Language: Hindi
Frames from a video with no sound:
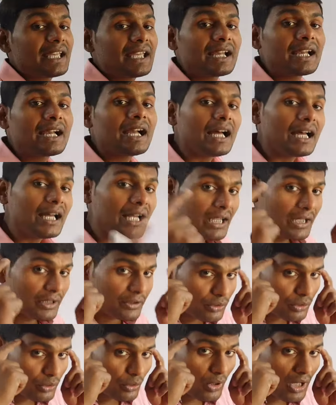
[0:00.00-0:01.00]
जाएगा
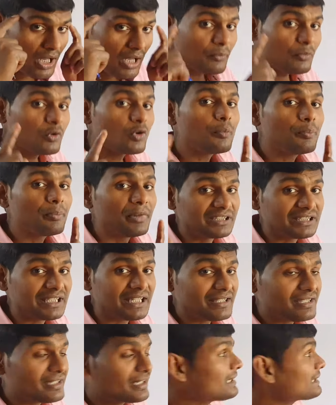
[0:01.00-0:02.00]
तो हमको
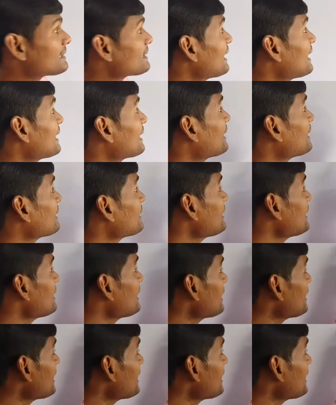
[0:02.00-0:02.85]
पता चल जाएगा कि